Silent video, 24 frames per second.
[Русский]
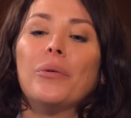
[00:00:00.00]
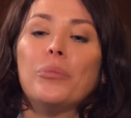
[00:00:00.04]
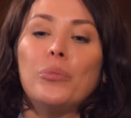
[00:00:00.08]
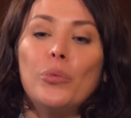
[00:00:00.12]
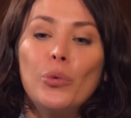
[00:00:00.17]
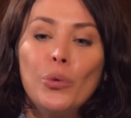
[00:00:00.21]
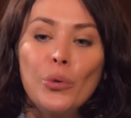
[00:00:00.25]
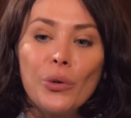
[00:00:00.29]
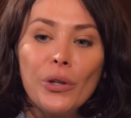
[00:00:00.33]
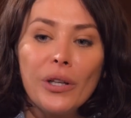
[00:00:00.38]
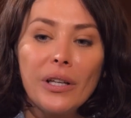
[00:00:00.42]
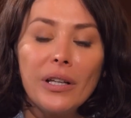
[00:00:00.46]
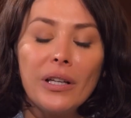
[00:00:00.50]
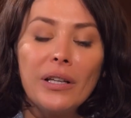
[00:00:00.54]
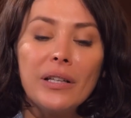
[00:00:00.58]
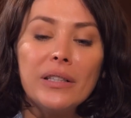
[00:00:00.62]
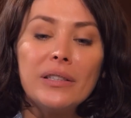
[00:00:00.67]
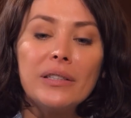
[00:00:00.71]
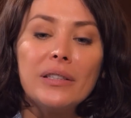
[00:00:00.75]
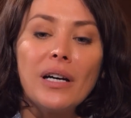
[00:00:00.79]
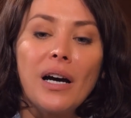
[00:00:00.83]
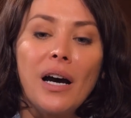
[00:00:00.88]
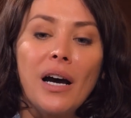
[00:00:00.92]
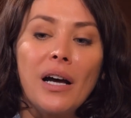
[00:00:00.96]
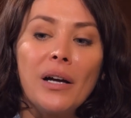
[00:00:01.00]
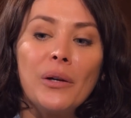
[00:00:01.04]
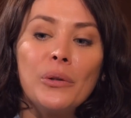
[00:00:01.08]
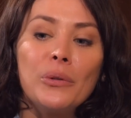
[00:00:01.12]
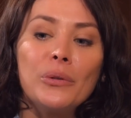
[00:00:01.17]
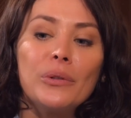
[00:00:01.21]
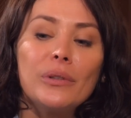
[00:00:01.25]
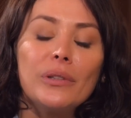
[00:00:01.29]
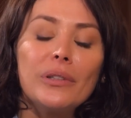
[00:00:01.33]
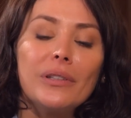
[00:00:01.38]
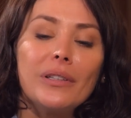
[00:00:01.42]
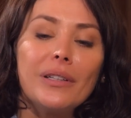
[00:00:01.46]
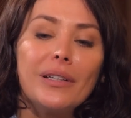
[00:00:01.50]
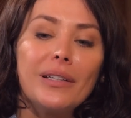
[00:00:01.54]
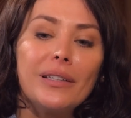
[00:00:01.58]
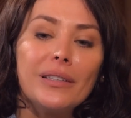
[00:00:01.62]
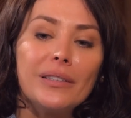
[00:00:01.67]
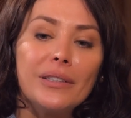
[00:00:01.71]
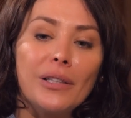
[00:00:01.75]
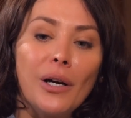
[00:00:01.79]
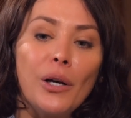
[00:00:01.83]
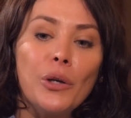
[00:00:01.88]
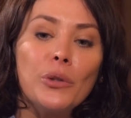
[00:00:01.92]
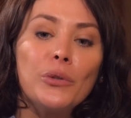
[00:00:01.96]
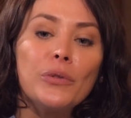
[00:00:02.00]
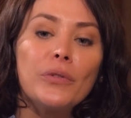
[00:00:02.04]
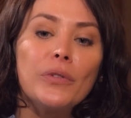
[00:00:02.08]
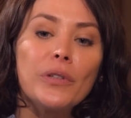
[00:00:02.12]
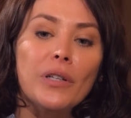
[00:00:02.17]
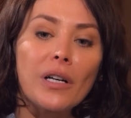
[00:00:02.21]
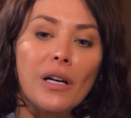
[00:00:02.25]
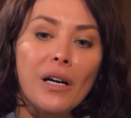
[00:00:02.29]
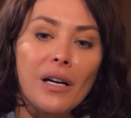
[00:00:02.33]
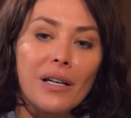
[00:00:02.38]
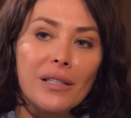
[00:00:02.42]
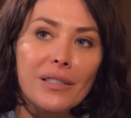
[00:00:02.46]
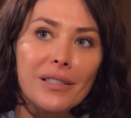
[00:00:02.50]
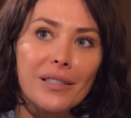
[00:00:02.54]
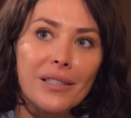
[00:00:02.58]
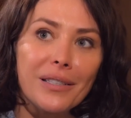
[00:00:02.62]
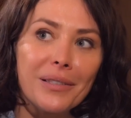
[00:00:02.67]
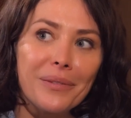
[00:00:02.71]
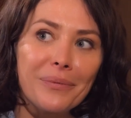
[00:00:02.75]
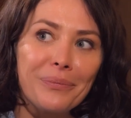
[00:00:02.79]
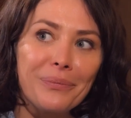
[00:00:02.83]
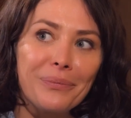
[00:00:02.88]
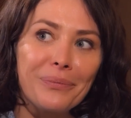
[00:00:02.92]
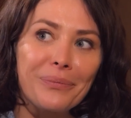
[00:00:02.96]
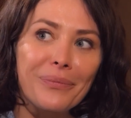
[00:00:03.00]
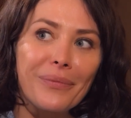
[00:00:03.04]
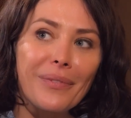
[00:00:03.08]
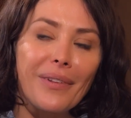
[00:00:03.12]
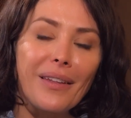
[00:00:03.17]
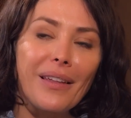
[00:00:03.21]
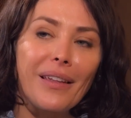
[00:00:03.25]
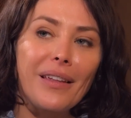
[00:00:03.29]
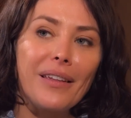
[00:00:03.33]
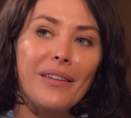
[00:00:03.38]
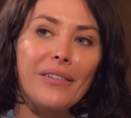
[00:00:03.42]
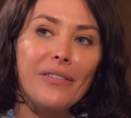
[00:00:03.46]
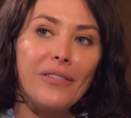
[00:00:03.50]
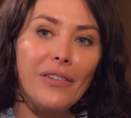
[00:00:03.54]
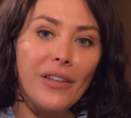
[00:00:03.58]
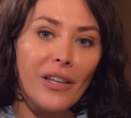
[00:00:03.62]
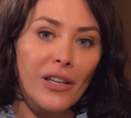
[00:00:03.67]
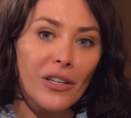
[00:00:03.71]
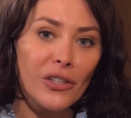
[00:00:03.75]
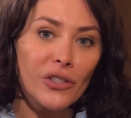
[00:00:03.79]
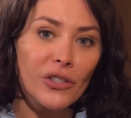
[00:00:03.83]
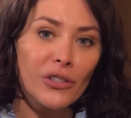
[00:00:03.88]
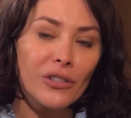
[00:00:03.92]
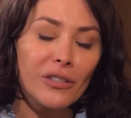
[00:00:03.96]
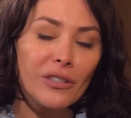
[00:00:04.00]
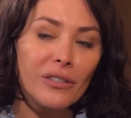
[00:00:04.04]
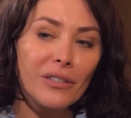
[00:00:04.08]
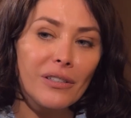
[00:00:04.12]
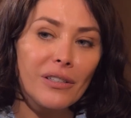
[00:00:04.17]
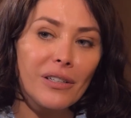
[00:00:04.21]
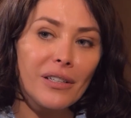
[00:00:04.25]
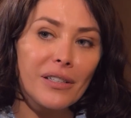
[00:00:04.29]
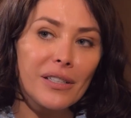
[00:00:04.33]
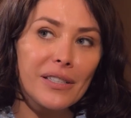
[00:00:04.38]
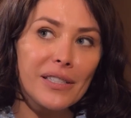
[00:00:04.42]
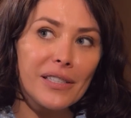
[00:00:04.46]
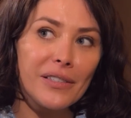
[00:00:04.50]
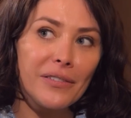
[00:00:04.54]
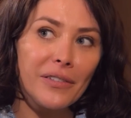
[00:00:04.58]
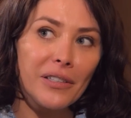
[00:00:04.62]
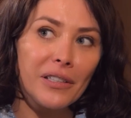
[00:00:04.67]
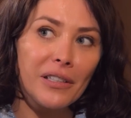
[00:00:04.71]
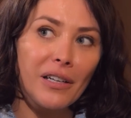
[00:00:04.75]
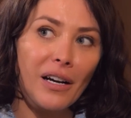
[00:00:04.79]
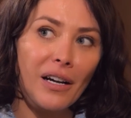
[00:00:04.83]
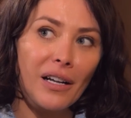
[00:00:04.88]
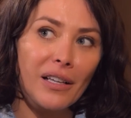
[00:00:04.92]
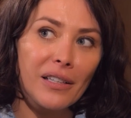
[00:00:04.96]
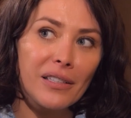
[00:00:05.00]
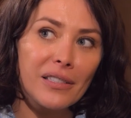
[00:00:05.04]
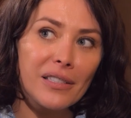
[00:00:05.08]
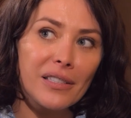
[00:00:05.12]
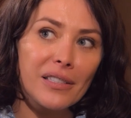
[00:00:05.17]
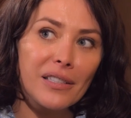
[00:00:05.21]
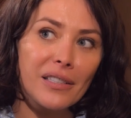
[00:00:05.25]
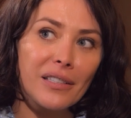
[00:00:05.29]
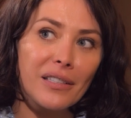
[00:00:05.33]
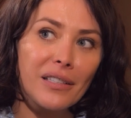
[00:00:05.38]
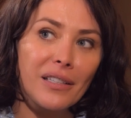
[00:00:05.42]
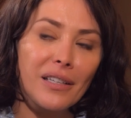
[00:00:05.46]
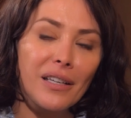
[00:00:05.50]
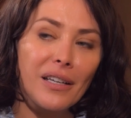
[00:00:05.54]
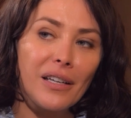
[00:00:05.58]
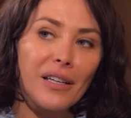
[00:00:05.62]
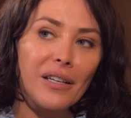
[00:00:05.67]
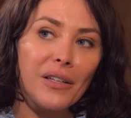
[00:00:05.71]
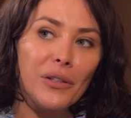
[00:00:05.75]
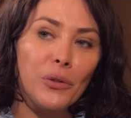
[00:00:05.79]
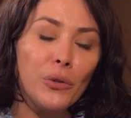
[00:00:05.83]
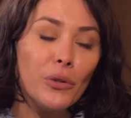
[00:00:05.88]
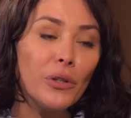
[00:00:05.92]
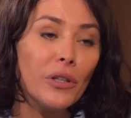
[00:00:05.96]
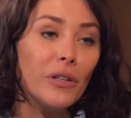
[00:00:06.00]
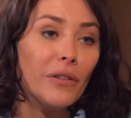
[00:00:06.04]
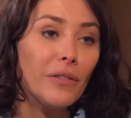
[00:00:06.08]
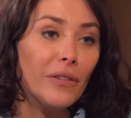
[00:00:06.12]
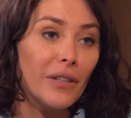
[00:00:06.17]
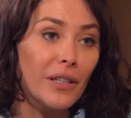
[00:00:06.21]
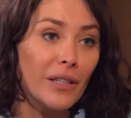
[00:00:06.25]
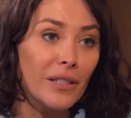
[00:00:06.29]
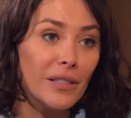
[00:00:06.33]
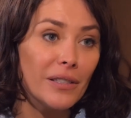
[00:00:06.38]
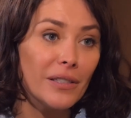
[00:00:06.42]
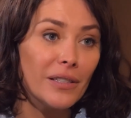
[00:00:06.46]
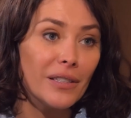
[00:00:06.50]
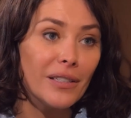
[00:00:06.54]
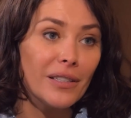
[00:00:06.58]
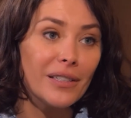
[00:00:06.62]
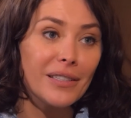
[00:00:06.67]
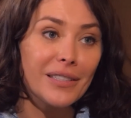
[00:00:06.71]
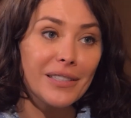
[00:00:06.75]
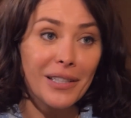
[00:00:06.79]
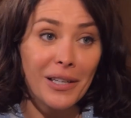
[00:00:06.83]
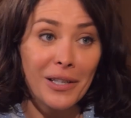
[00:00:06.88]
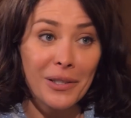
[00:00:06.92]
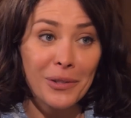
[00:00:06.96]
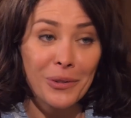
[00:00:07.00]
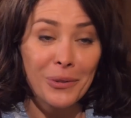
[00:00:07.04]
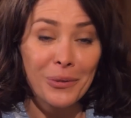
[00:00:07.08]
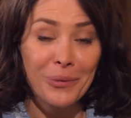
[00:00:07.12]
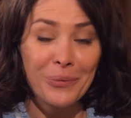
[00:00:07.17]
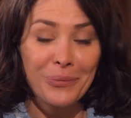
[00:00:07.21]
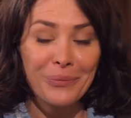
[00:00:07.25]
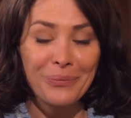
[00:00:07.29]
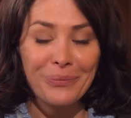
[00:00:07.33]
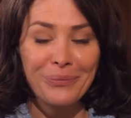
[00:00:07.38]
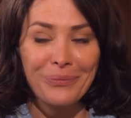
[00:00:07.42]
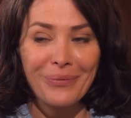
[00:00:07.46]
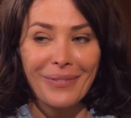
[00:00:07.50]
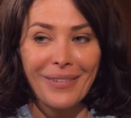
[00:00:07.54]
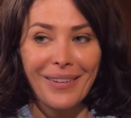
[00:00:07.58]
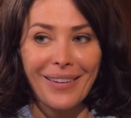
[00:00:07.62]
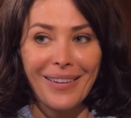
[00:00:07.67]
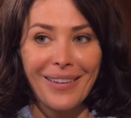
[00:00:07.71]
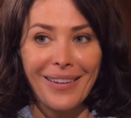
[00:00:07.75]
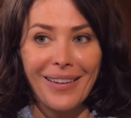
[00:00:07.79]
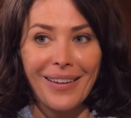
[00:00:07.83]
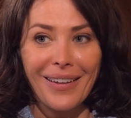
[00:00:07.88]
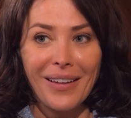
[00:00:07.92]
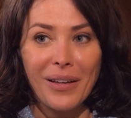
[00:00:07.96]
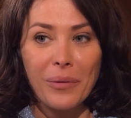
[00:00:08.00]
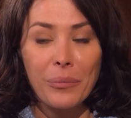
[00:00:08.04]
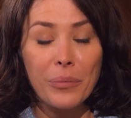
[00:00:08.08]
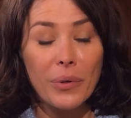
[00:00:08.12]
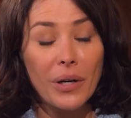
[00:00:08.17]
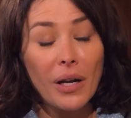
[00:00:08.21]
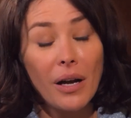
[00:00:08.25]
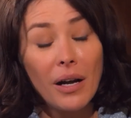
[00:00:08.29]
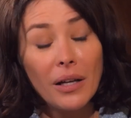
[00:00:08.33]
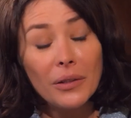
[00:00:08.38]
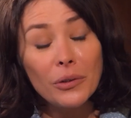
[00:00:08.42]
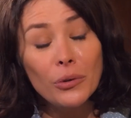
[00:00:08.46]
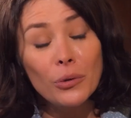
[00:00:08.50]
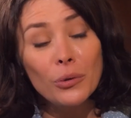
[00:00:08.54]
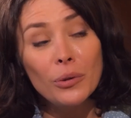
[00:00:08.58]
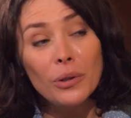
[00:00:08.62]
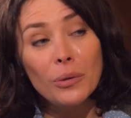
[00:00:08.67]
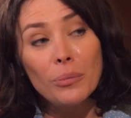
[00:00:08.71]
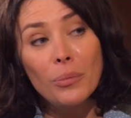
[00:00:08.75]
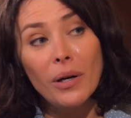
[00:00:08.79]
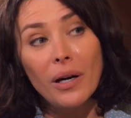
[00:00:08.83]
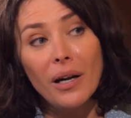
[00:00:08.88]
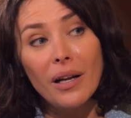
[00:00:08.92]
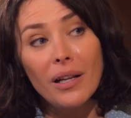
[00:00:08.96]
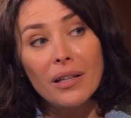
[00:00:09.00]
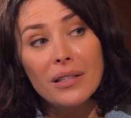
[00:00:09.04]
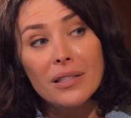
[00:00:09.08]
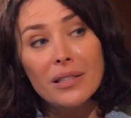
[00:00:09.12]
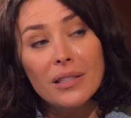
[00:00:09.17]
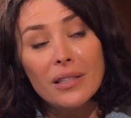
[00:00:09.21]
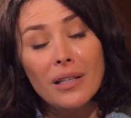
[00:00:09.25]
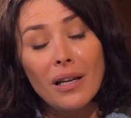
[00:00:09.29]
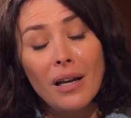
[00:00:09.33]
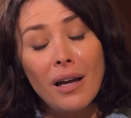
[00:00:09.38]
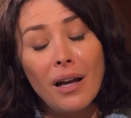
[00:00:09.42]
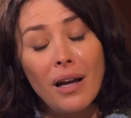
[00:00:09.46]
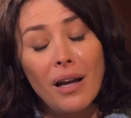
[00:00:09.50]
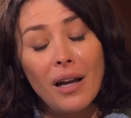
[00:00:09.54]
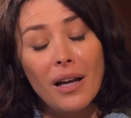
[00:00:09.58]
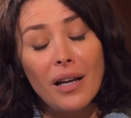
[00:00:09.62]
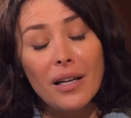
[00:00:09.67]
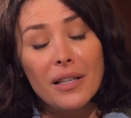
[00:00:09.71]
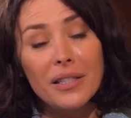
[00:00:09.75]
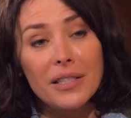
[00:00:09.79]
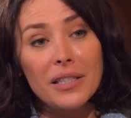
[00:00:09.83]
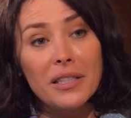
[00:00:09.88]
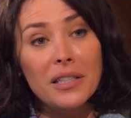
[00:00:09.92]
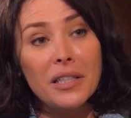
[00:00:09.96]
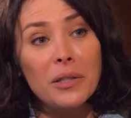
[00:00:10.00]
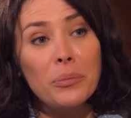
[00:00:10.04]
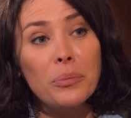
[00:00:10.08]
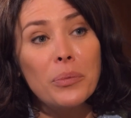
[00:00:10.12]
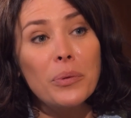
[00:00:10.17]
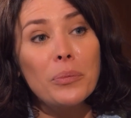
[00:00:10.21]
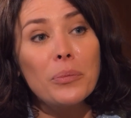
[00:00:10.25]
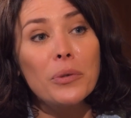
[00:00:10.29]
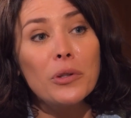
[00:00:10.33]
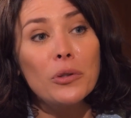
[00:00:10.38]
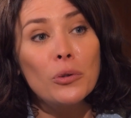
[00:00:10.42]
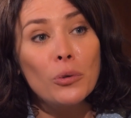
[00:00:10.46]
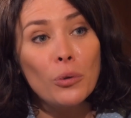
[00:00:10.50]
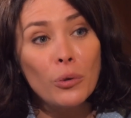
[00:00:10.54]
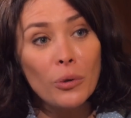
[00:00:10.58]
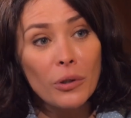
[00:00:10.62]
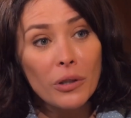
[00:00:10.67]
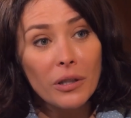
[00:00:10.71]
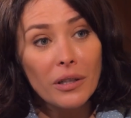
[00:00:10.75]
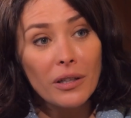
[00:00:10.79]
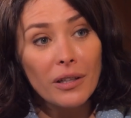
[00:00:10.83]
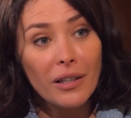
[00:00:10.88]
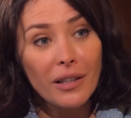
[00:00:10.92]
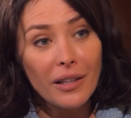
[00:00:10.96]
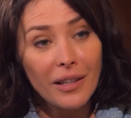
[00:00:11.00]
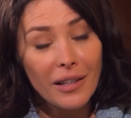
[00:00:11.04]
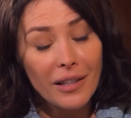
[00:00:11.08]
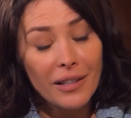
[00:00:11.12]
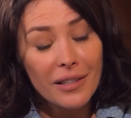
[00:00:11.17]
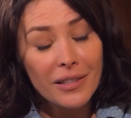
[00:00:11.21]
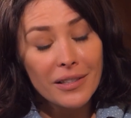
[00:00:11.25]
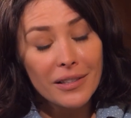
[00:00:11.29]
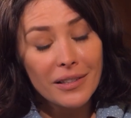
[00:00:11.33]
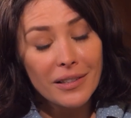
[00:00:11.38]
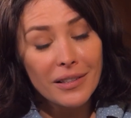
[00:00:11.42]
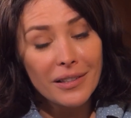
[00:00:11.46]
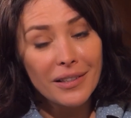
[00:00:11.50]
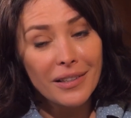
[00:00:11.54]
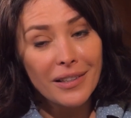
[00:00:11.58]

Мухи летают, и летают фразы. Вечер раздвигается, но не весь сразу. Брат улыбается, тихо помидор ест,